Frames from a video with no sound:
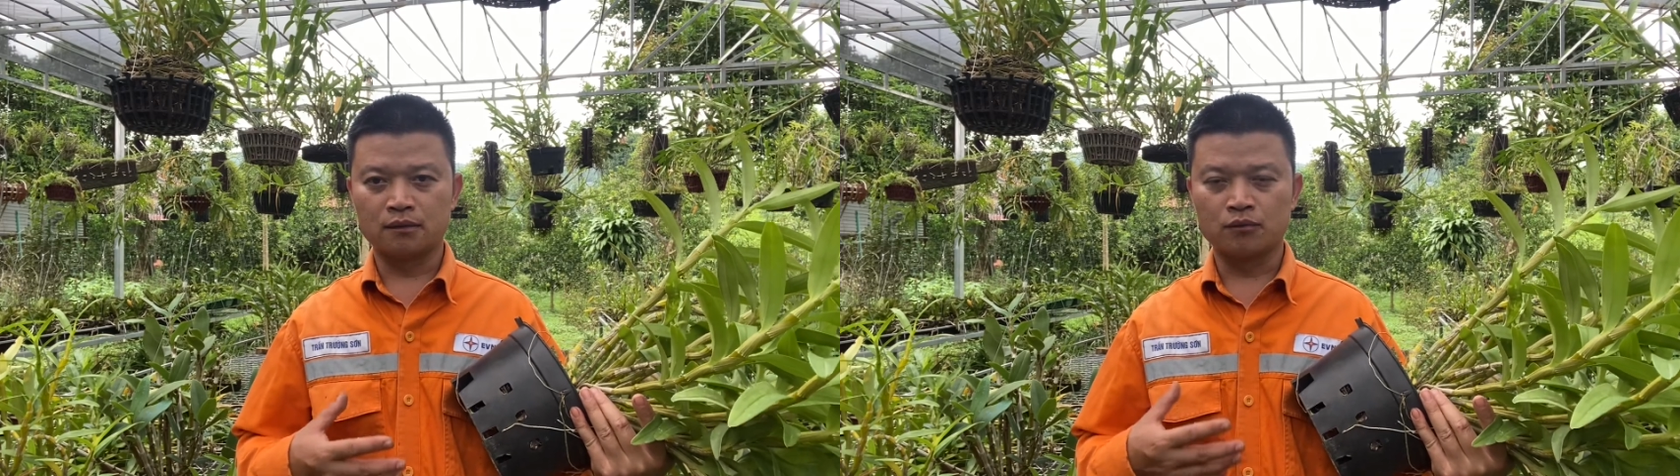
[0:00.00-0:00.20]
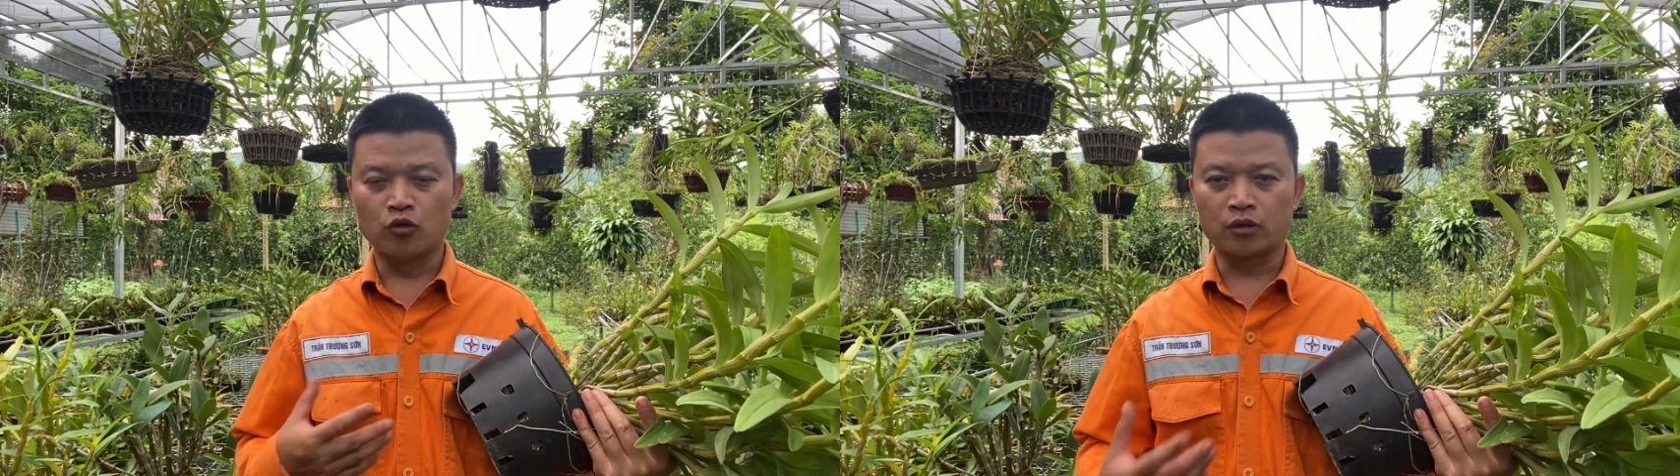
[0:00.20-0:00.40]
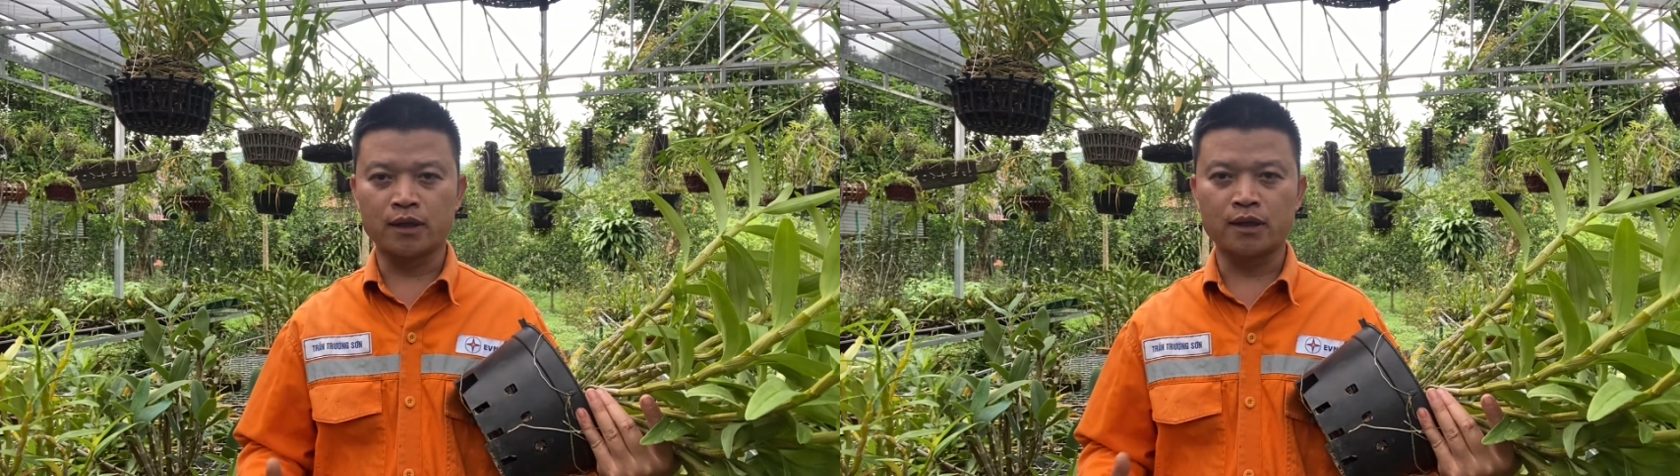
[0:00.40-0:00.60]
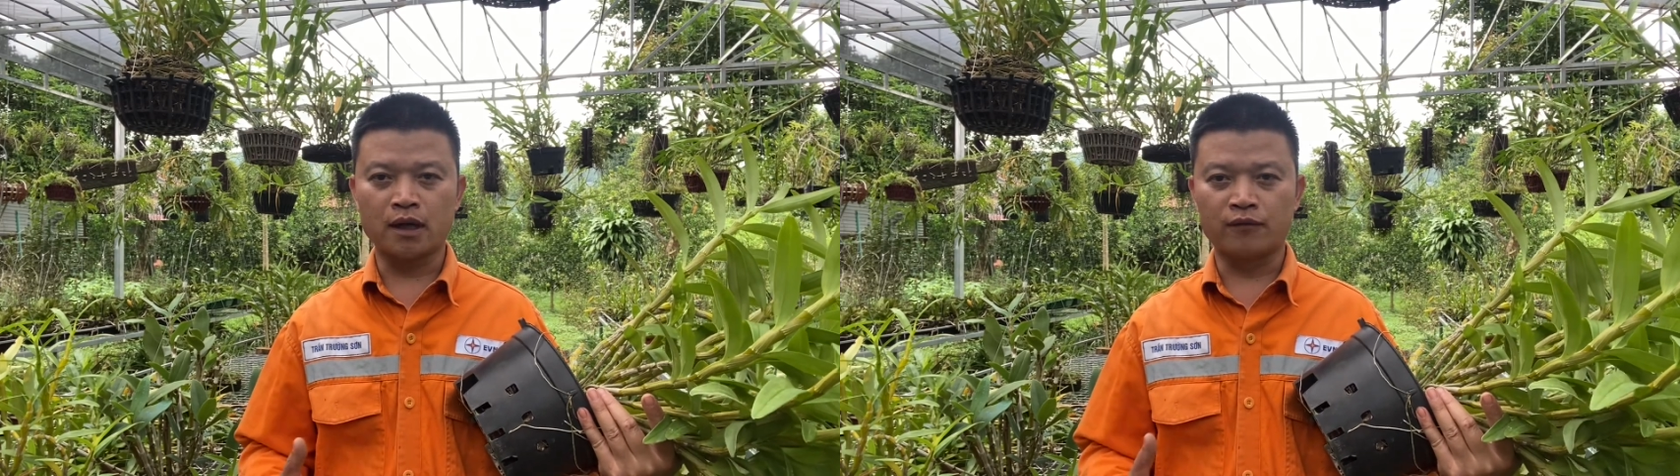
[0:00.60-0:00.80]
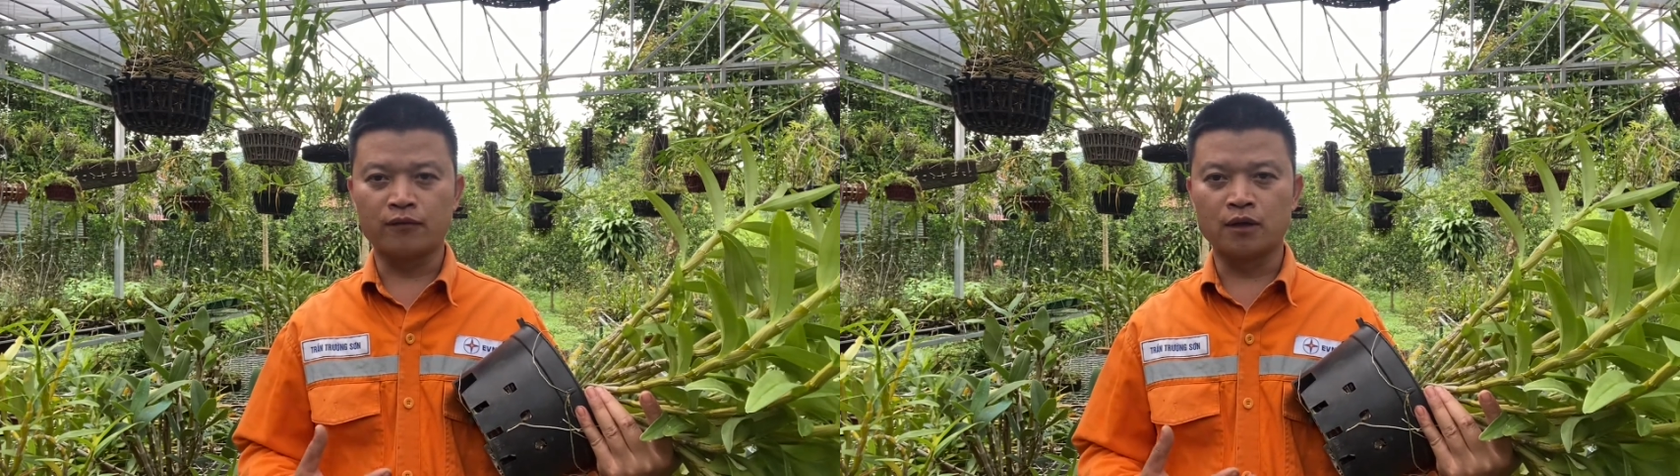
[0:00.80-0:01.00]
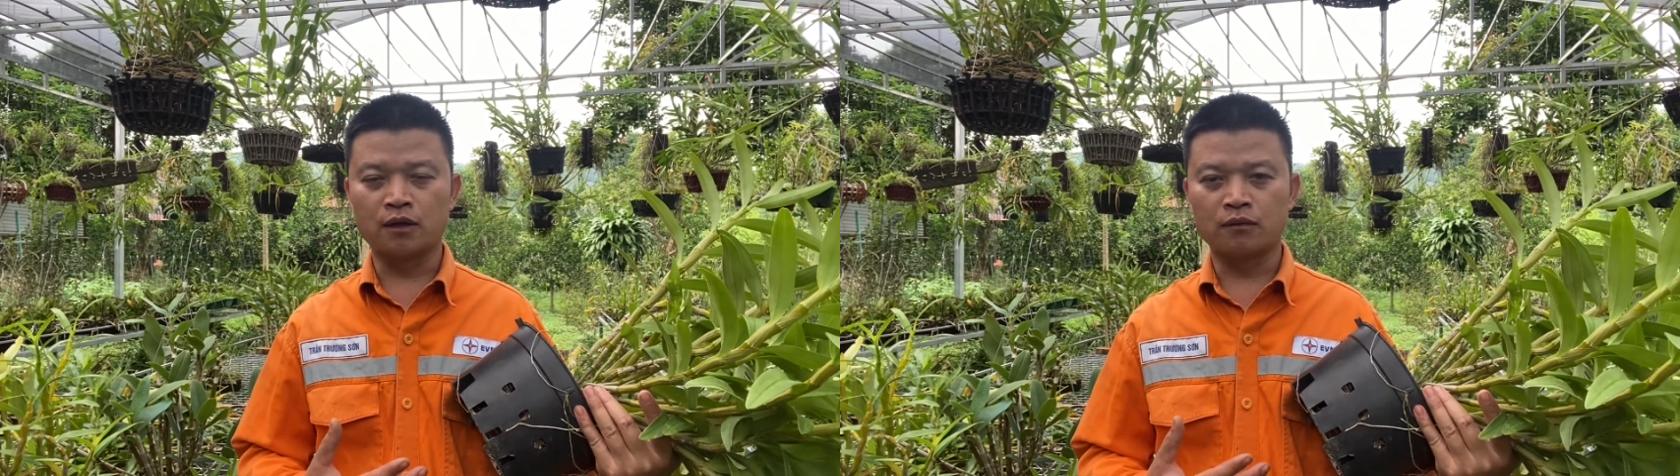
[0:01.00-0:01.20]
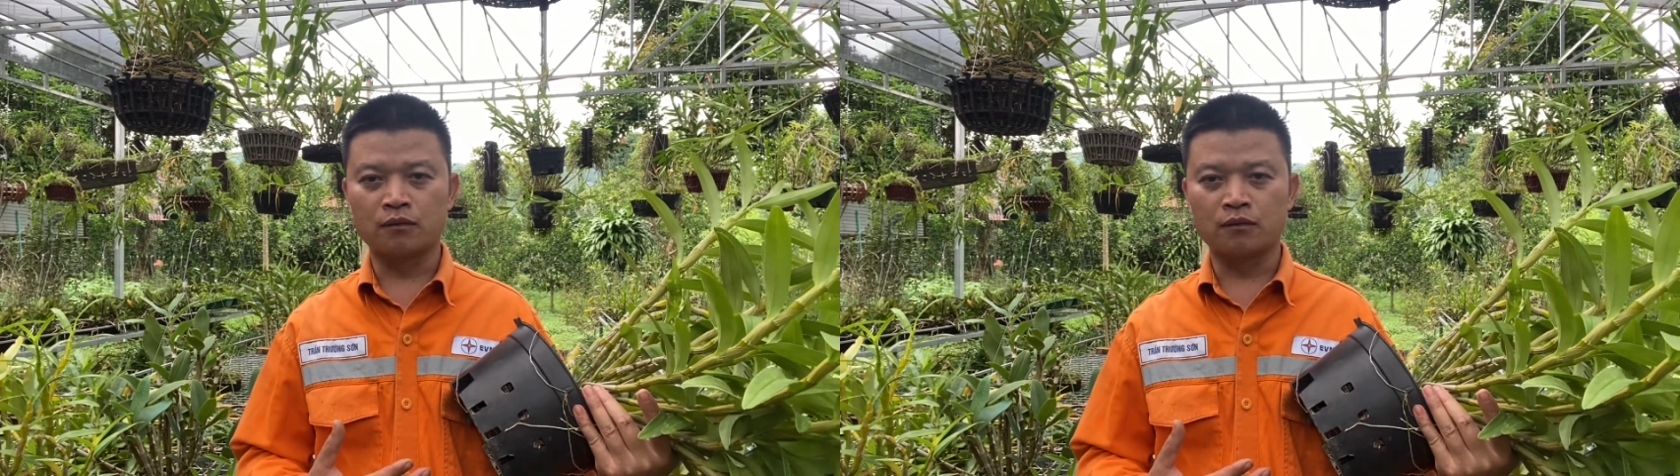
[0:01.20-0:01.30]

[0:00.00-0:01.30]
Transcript: Một cái nhà vườn